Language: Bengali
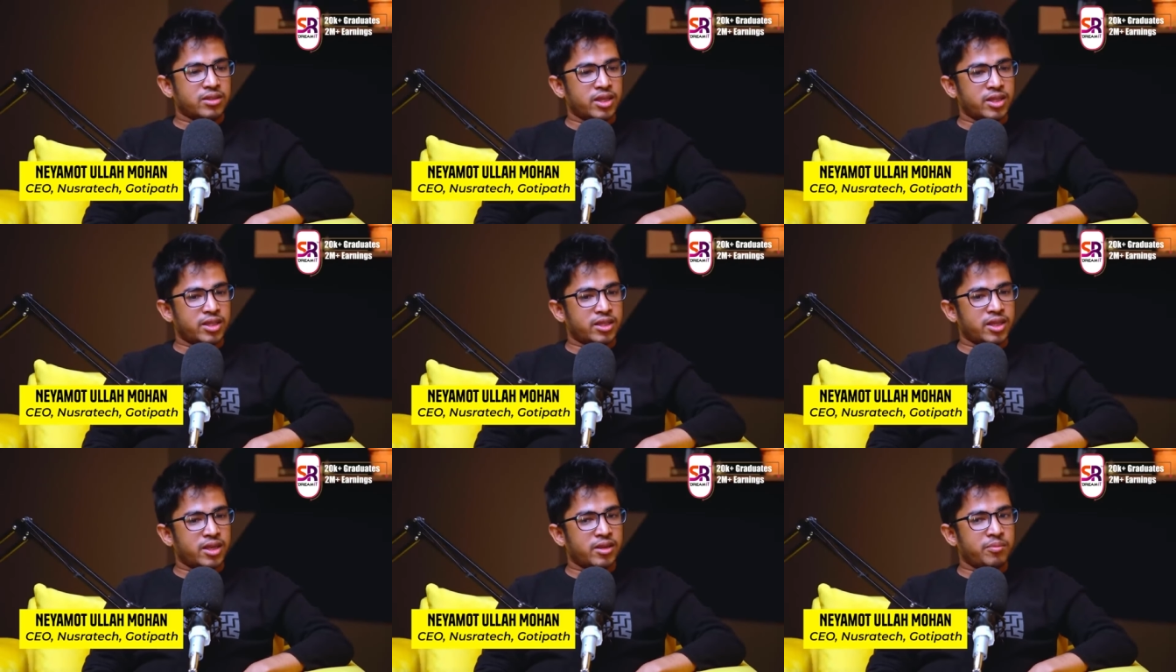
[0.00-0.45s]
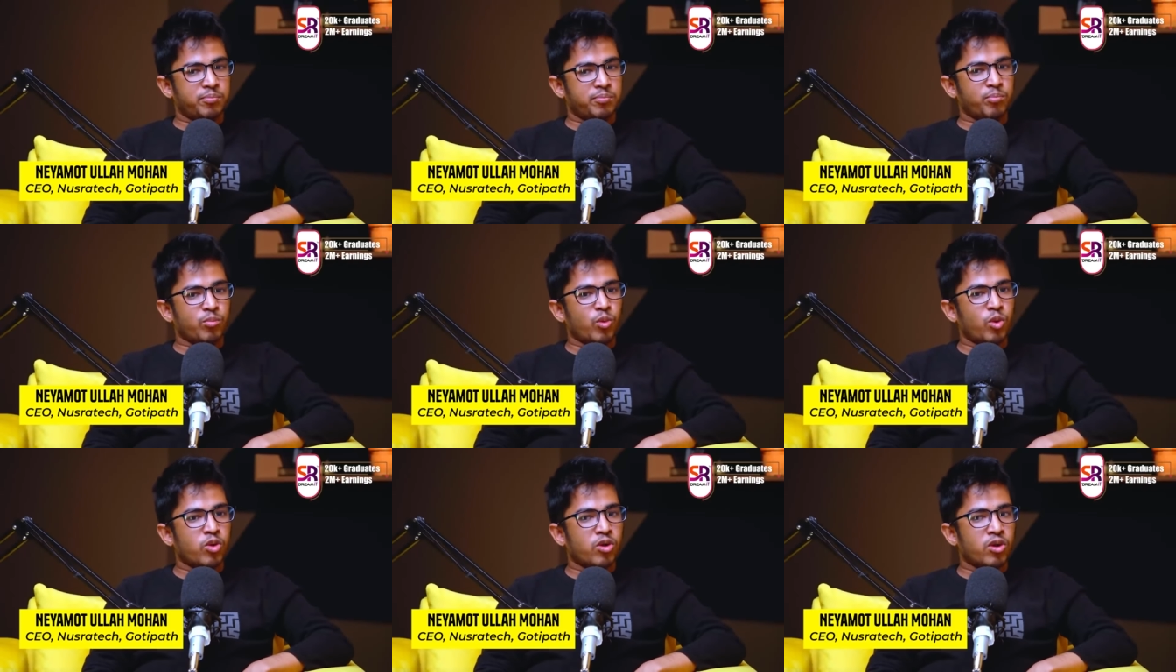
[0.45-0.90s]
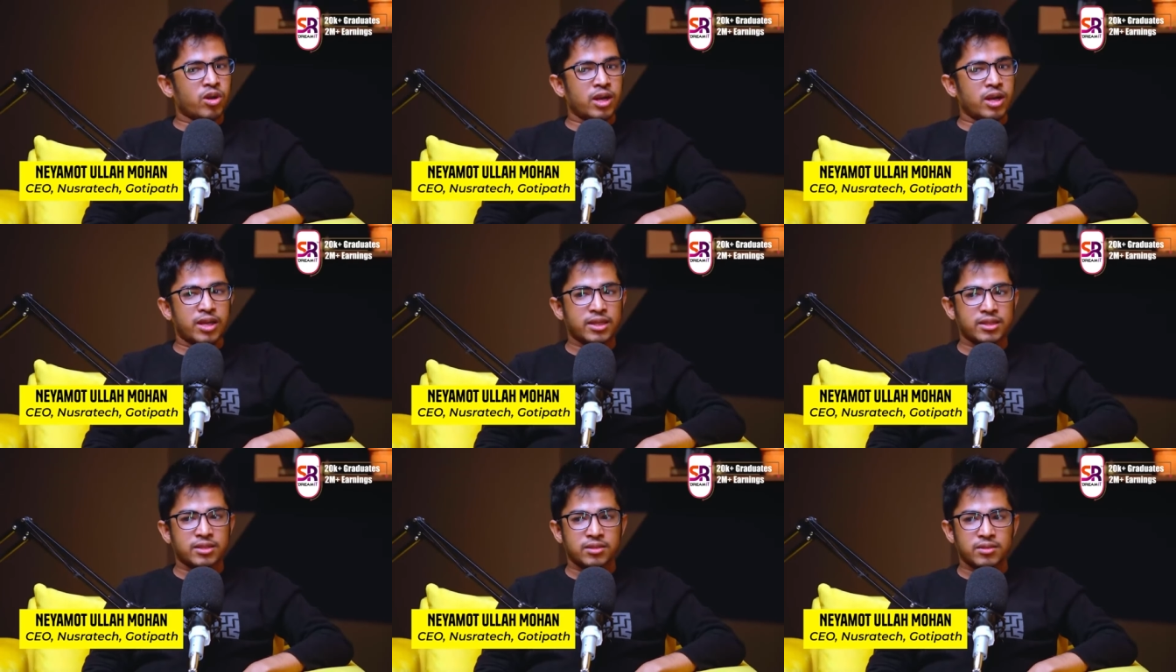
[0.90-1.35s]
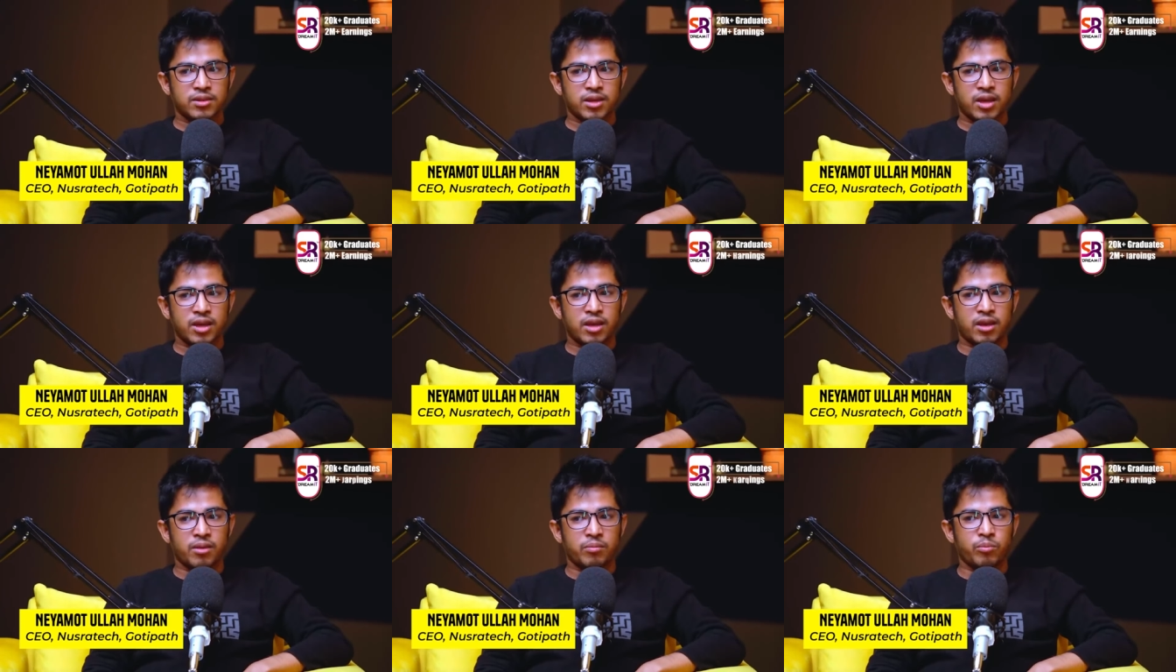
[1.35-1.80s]
যেটা মোরলেস
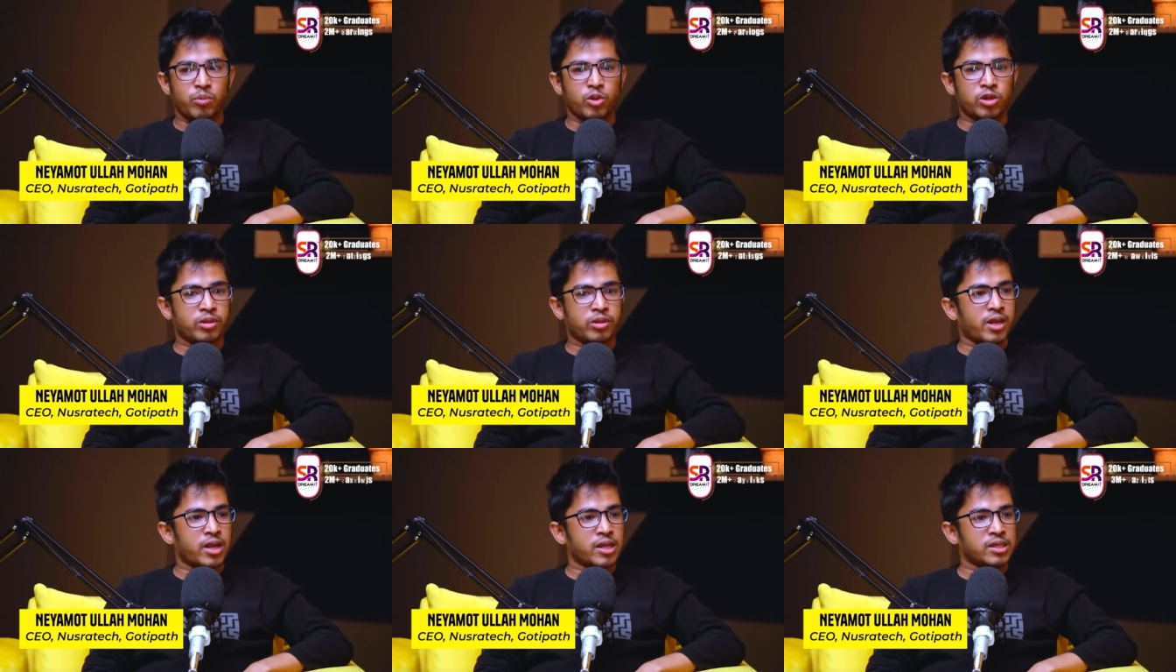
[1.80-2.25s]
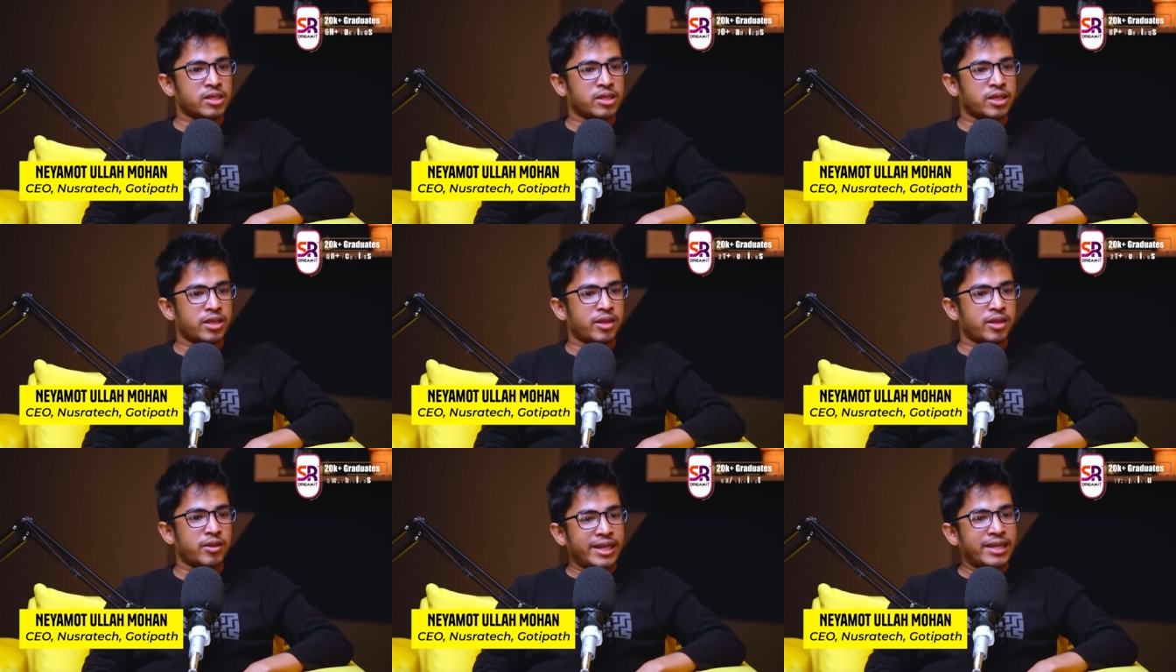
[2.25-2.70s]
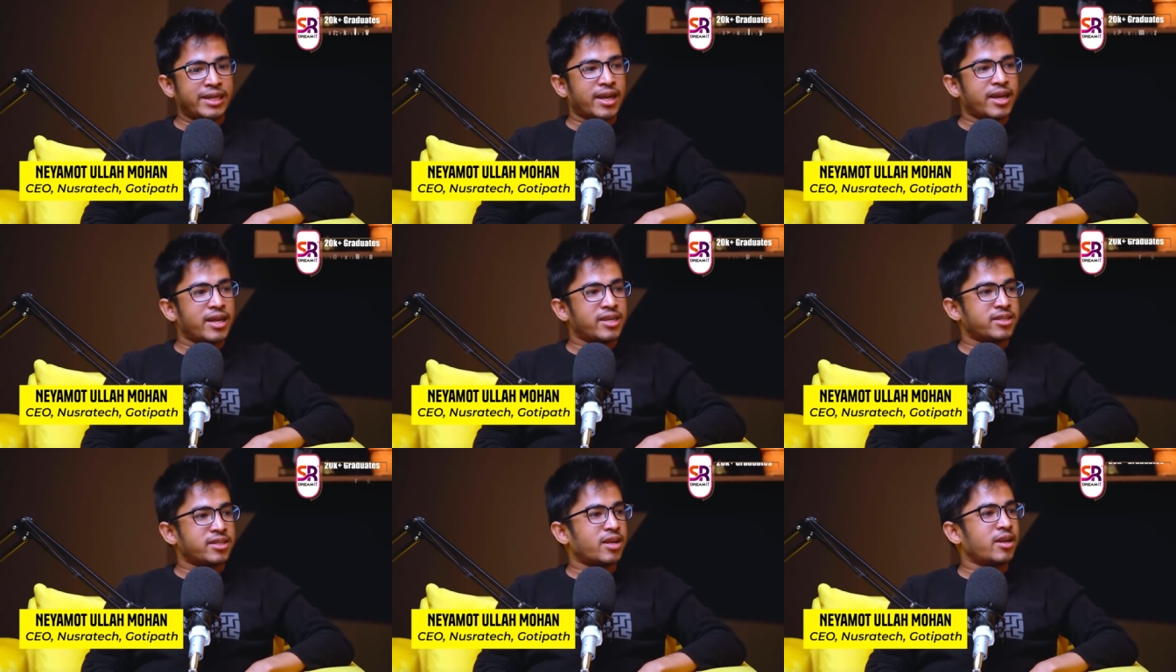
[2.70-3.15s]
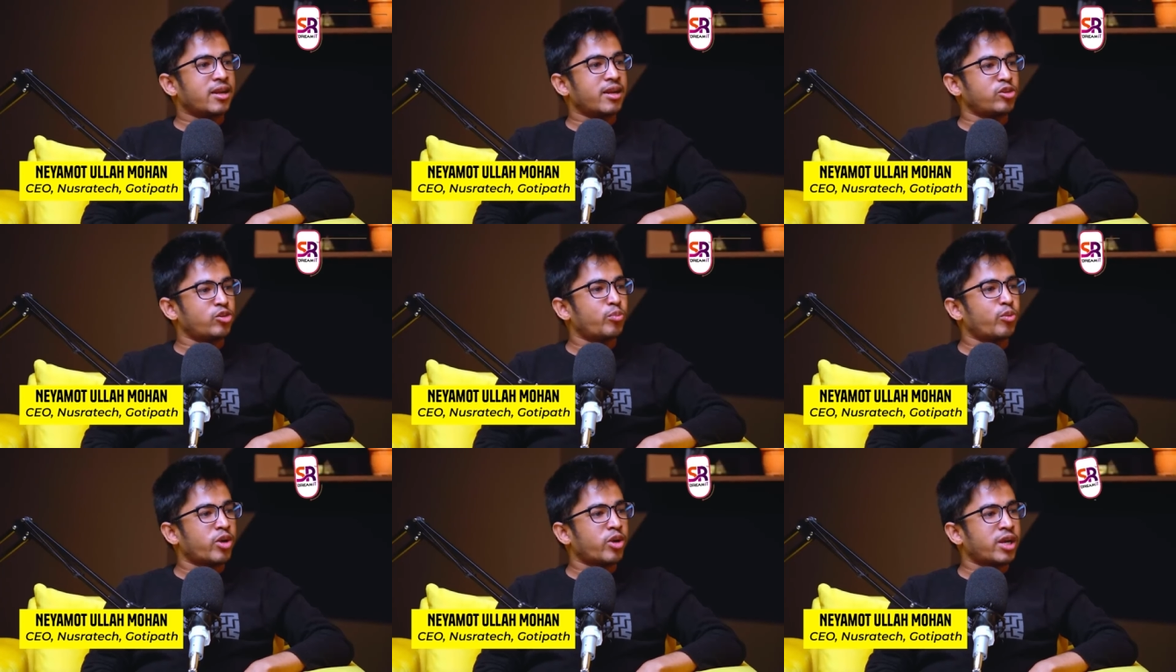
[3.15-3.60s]
বলতে পারেন যে ইন্টারন্যাশনাল
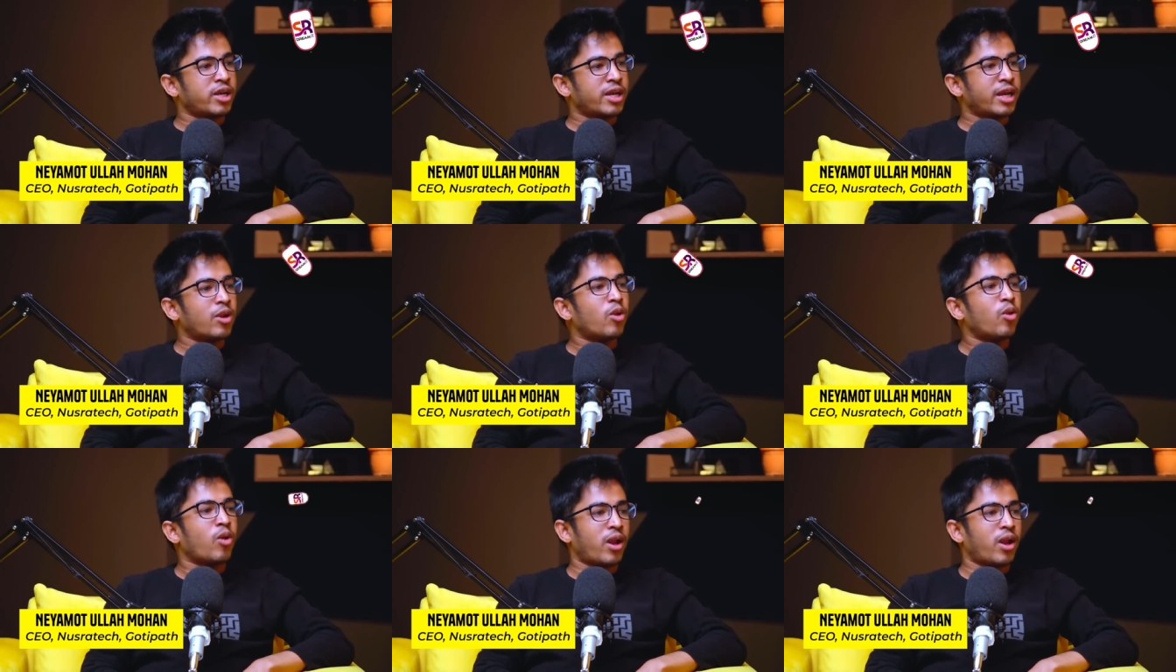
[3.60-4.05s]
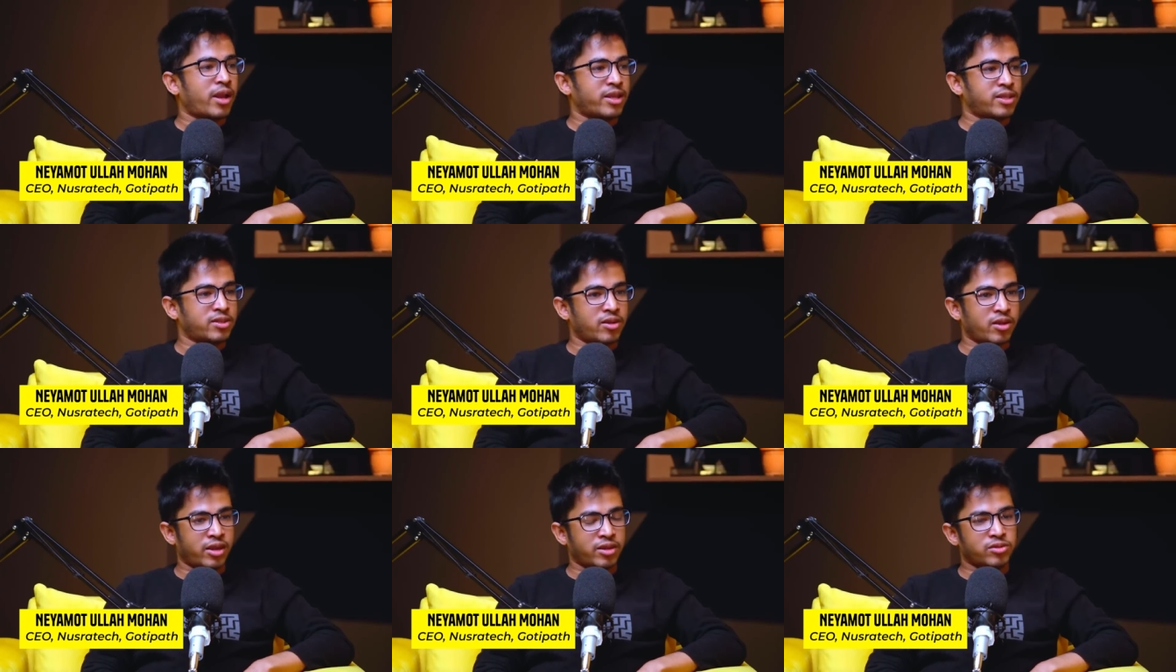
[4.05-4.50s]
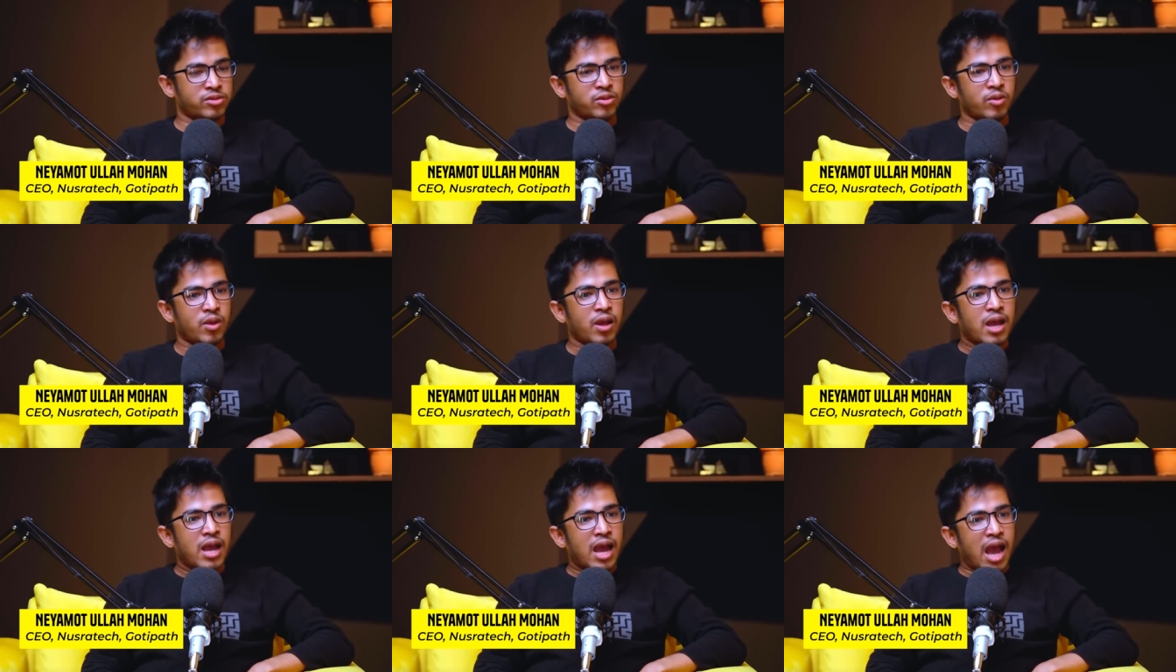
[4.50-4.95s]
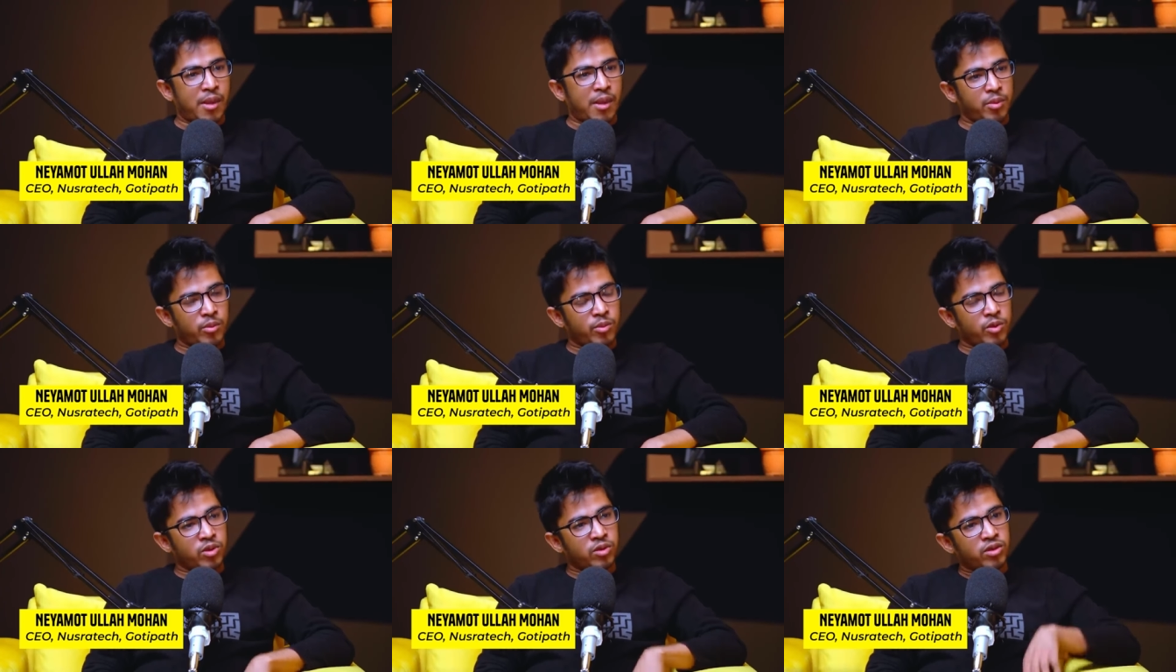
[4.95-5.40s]
কিছু প্রোডাক্টকে লোকালাইজ করা সো
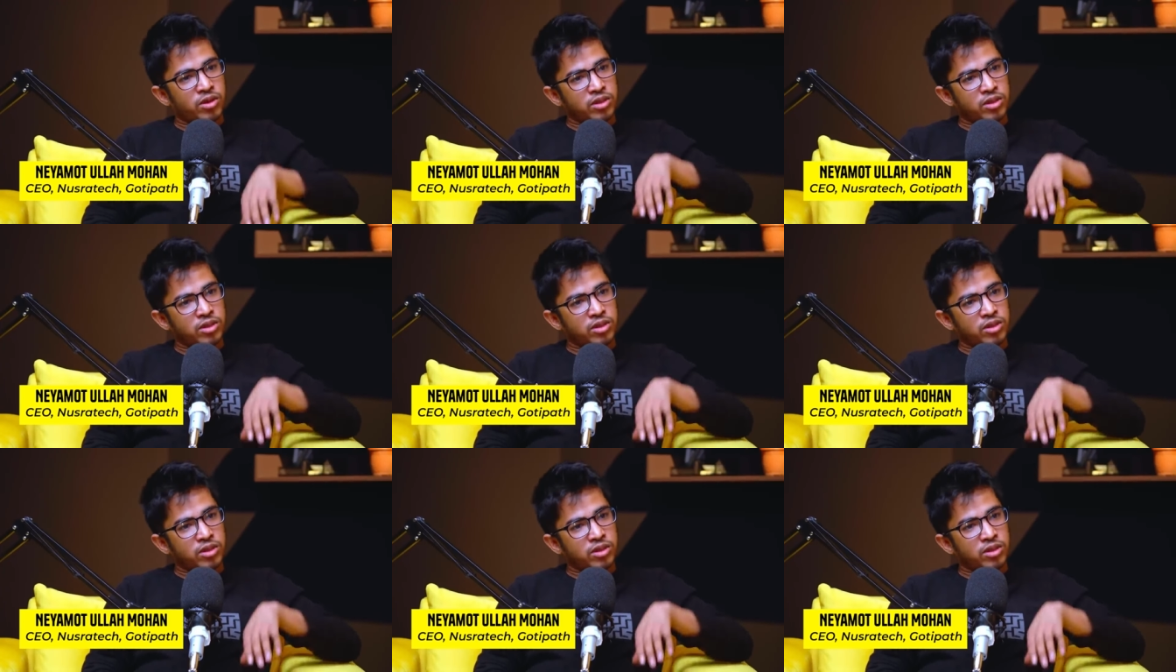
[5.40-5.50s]
আমি মনে